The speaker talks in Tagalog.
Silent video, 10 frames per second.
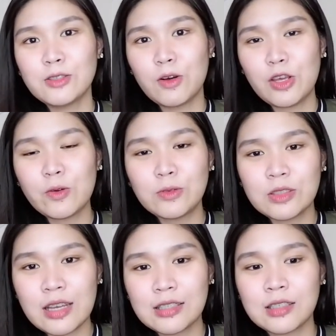So, I
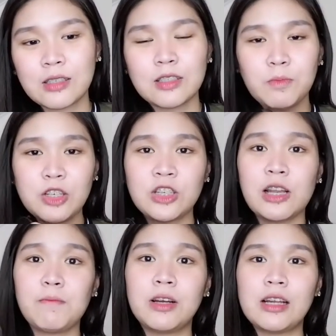use this,
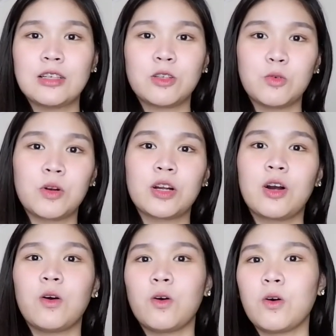especially pag nasa work
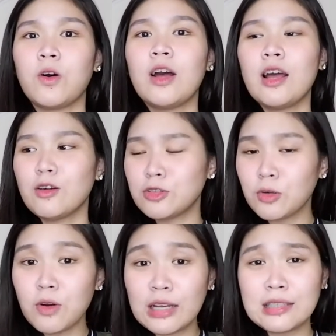ako.
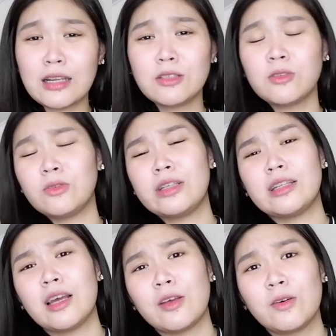Gusto ko nga sana
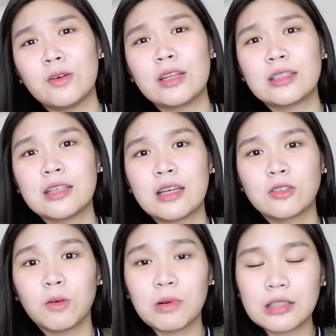suotin ngayon kasi
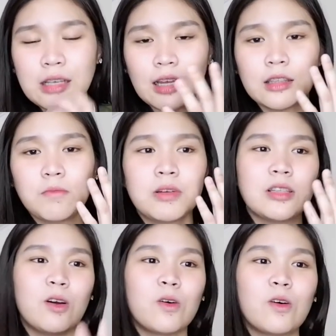nga sobrang sakit ng
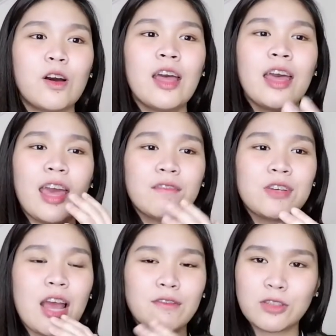mata ko.
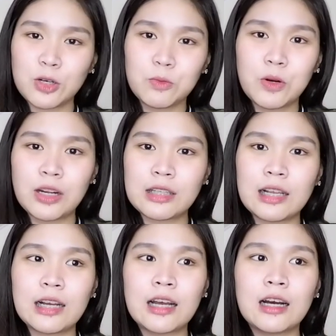Every after work
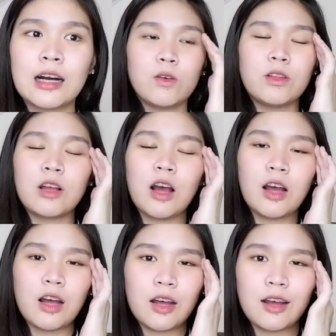talagang yun,
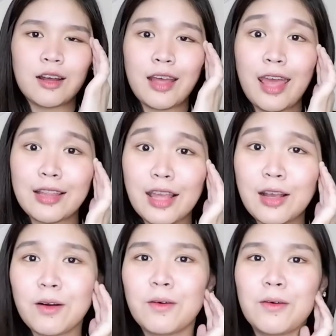
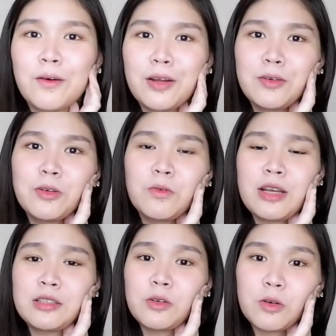nagkaka-headache ako. I don't know
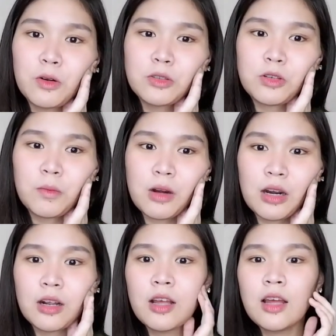why, siguro
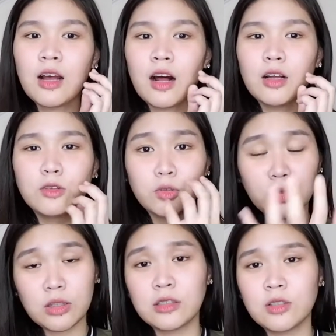sobrang uh,
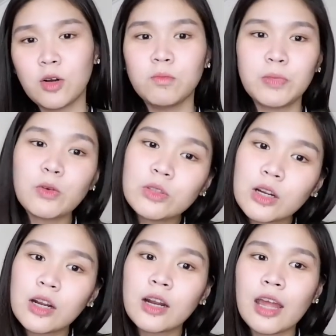tutok din sa
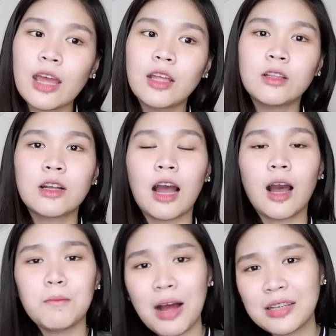computer and
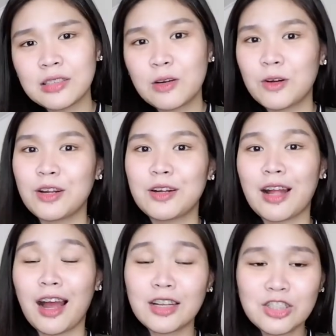kakabasa
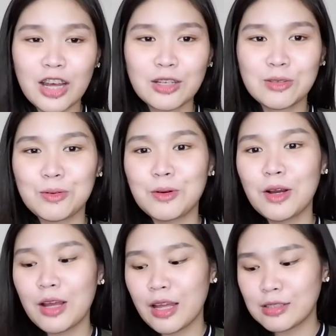or kakacheck. So,
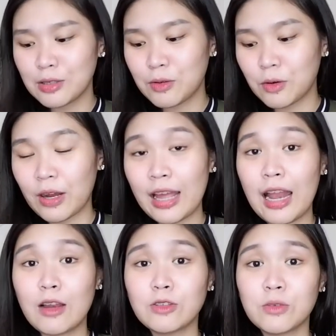siguro kaya
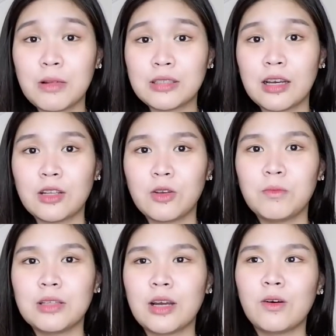lalo sumasakit
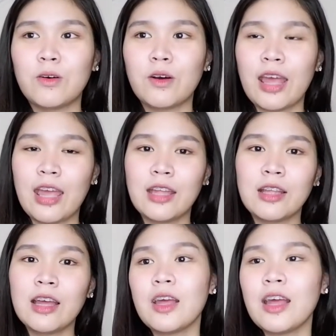yung mata ko.
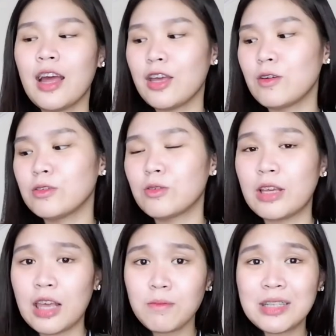And, ayun.
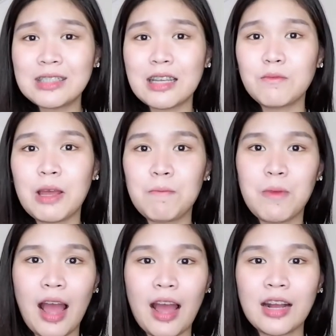So, I keep this in my
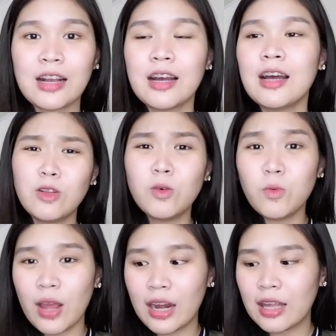bag. I
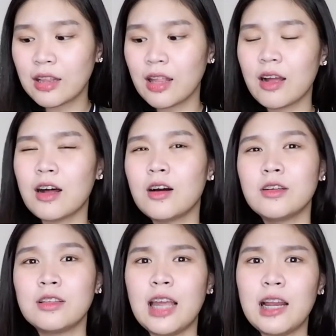don't wear it uh,
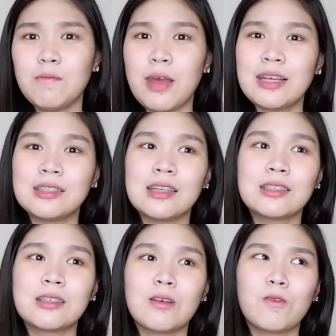on a daily
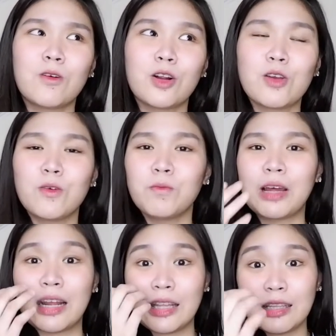basis or yung
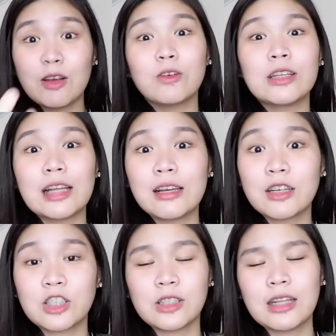parang hindi ko na
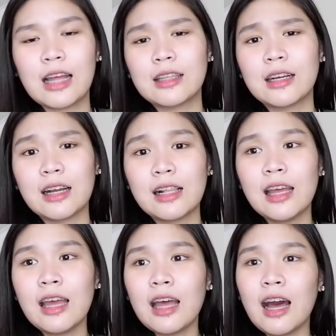talaga siya tinatanggal.
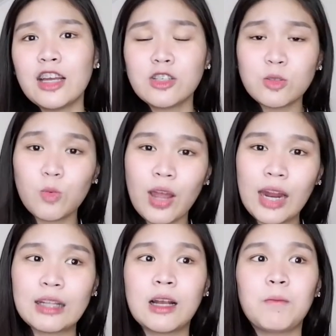I just
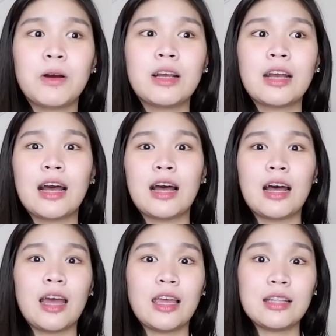wear it kapag
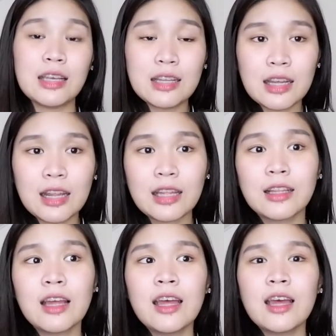ka I needed it